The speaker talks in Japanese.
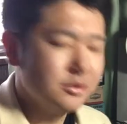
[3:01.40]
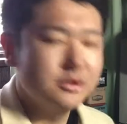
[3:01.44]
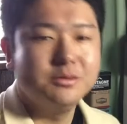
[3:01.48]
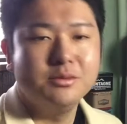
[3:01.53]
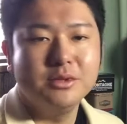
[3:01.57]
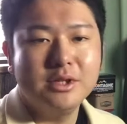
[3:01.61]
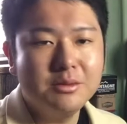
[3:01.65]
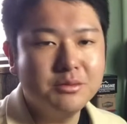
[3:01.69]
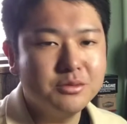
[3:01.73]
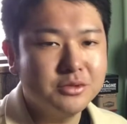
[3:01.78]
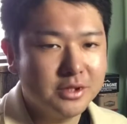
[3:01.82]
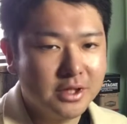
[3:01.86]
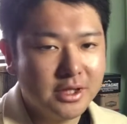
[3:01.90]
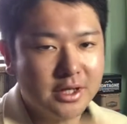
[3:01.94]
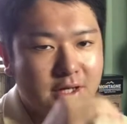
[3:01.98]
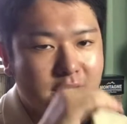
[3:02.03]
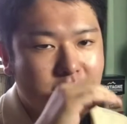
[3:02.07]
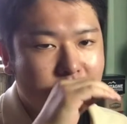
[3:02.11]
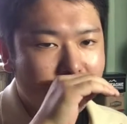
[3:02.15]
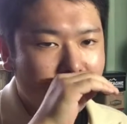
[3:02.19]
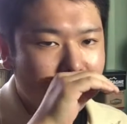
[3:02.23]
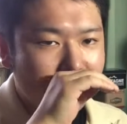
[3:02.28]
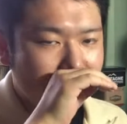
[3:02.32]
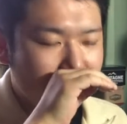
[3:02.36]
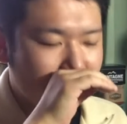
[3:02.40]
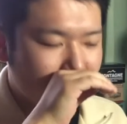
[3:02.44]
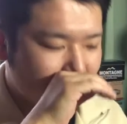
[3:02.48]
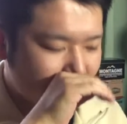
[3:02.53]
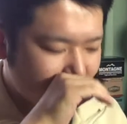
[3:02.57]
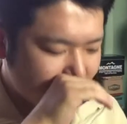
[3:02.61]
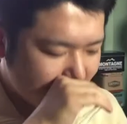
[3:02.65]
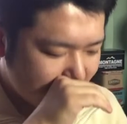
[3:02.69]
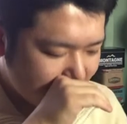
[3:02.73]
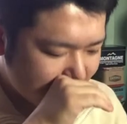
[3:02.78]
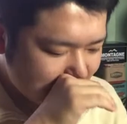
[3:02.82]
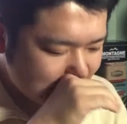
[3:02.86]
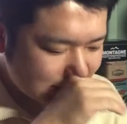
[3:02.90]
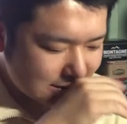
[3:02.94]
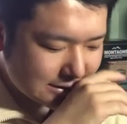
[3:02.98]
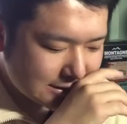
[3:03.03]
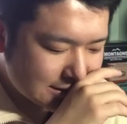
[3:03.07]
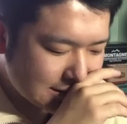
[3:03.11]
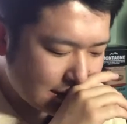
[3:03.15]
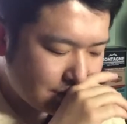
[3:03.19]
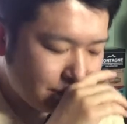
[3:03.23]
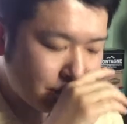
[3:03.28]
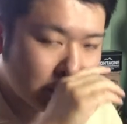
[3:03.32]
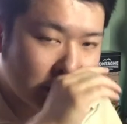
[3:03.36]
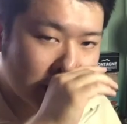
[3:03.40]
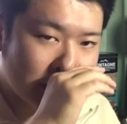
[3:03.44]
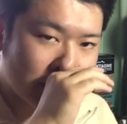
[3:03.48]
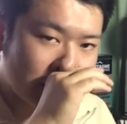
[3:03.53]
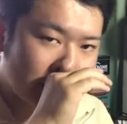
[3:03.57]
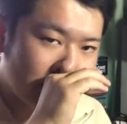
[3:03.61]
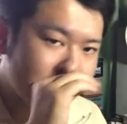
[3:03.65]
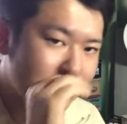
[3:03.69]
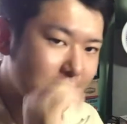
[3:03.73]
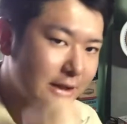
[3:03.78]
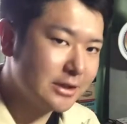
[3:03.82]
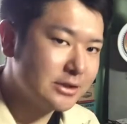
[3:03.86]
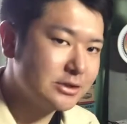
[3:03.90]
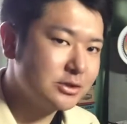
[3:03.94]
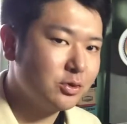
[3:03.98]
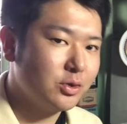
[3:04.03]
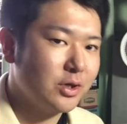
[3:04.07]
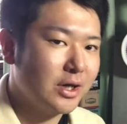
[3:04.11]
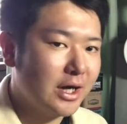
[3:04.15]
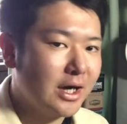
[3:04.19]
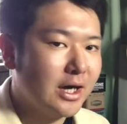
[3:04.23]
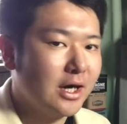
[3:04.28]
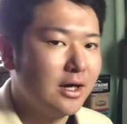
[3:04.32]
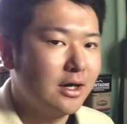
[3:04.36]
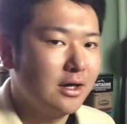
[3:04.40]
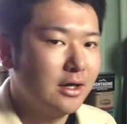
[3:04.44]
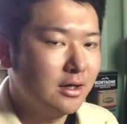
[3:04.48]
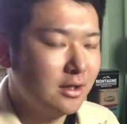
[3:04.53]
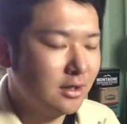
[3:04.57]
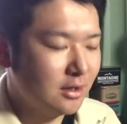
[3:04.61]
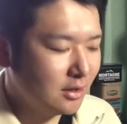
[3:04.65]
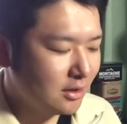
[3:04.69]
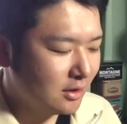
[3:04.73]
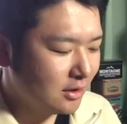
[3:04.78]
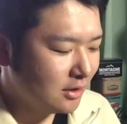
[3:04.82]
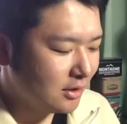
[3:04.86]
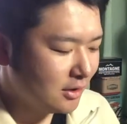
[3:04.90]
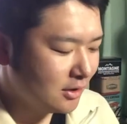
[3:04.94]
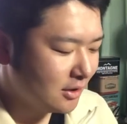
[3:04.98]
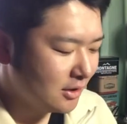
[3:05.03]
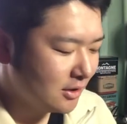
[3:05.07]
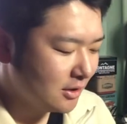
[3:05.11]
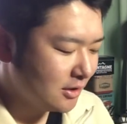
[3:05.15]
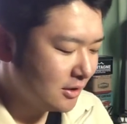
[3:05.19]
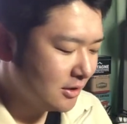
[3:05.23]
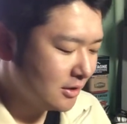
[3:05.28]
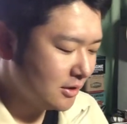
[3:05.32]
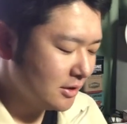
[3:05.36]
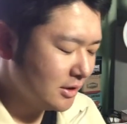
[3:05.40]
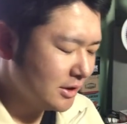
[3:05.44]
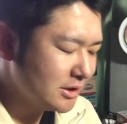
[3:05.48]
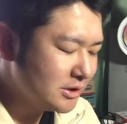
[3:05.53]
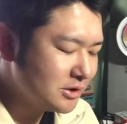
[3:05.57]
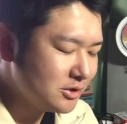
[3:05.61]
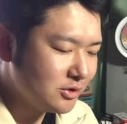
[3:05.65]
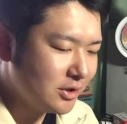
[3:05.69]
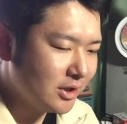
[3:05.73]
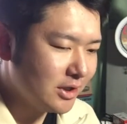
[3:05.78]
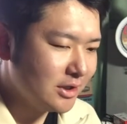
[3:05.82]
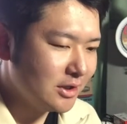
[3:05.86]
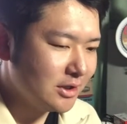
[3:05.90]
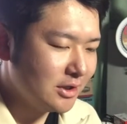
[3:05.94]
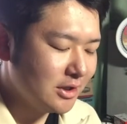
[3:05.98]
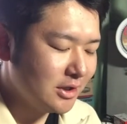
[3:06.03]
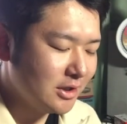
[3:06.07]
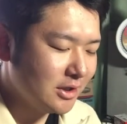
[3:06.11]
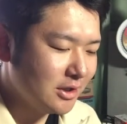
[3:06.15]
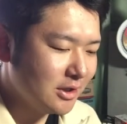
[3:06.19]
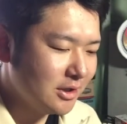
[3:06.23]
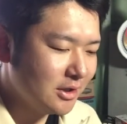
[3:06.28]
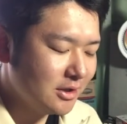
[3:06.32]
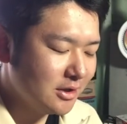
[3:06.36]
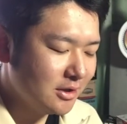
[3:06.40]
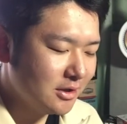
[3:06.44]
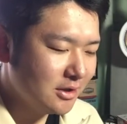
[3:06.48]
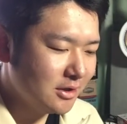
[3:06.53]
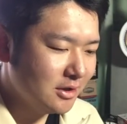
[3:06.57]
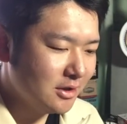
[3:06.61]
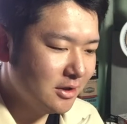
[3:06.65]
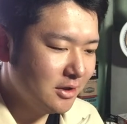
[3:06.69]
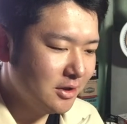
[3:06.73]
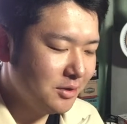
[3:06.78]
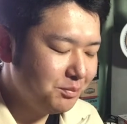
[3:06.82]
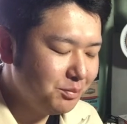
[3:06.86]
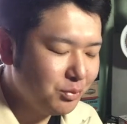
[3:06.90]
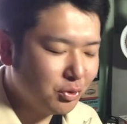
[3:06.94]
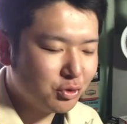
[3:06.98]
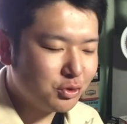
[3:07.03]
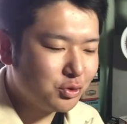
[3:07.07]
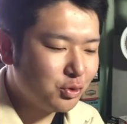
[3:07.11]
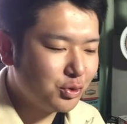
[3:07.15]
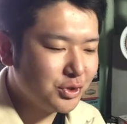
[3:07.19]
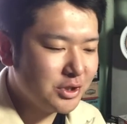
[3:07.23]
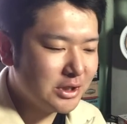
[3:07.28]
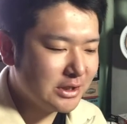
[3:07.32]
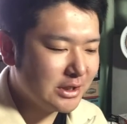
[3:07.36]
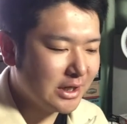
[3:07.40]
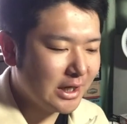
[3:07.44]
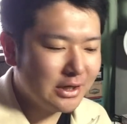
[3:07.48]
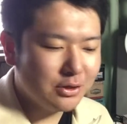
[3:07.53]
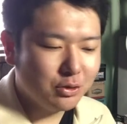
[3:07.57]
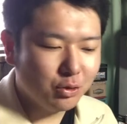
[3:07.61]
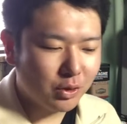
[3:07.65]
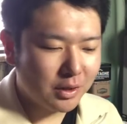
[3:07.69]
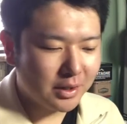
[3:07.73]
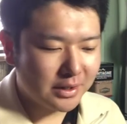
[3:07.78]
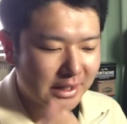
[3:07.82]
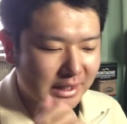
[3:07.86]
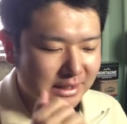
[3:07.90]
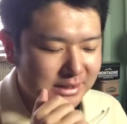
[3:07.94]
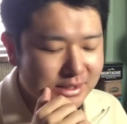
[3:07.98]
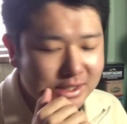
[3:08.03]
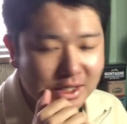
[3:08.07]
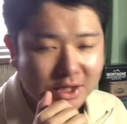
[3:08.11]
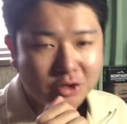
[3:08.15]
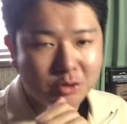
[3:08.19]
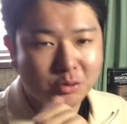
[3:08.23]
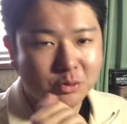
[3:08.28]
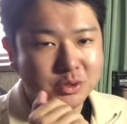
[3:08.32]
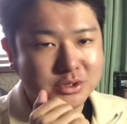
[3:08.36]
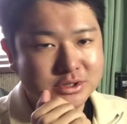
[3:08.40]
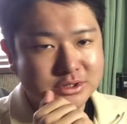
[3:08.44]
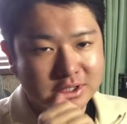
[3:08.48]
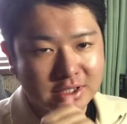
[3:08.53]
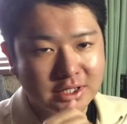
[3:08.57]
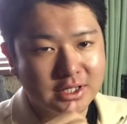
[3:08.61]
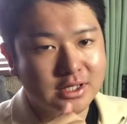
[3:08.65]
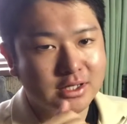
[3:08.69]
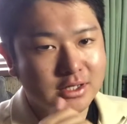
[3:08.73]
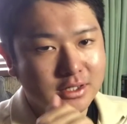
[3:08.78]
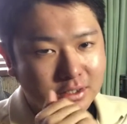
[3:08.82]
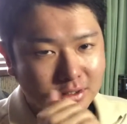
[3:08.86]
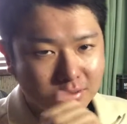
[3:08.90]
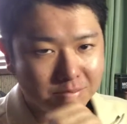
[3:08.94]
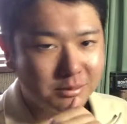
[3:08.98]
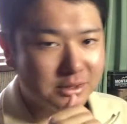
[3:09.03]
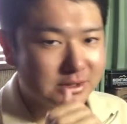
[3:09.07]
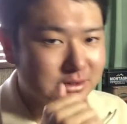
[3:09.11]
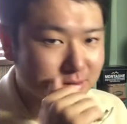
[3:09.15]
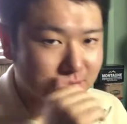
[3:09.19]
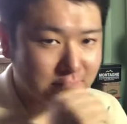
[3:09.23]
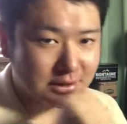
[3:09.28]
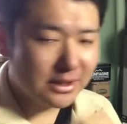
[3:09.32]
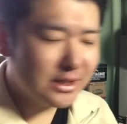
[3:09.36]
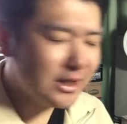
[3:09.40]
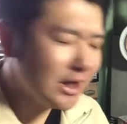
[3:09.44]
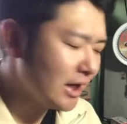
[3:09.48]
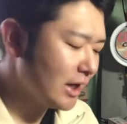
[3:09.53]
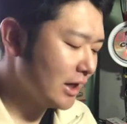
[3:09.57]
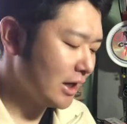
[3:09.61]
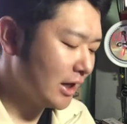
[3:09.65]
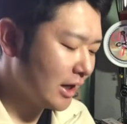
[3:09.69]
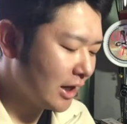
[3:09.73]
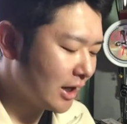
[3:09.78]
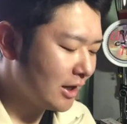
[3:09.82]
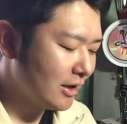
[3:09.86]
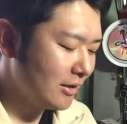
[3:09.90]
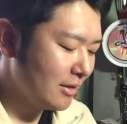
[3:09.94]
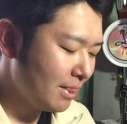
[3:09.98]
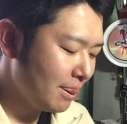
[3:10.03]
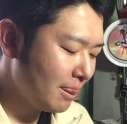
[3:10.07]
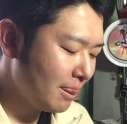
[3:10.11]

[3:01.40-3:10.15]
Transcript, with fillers: もそも多分ね、あの、1日3本上げれない人が、1週間に1本クオリティ高い動画出せないと思うしね。まず、できないから。